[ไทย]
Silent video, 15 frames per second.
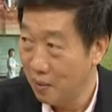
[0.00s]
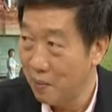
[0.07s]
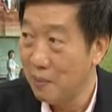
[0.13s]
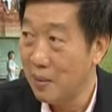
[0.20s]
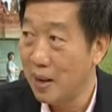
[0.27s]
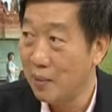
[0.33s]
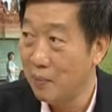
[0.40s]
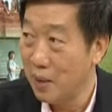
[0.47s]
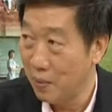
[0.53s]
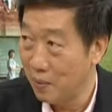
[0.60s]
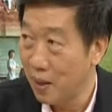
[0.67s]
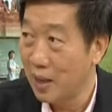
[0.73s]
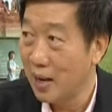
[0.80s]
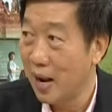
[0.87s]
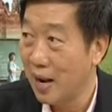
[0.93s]
มีมีมี
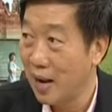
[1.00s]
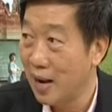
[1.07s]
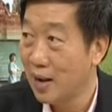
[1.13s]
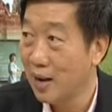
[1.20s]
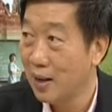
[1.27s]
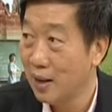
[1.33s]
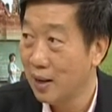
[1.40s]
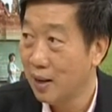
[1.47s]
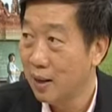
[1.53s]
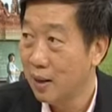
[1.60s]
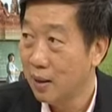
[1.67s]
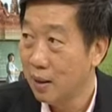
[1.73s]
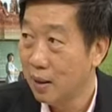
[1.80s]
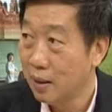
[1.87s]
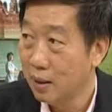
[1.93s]
เหมือนกันนะ
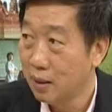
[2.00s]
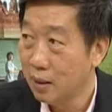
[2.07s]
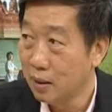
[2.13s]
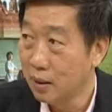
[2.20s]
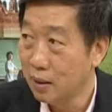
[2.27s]
เหรอ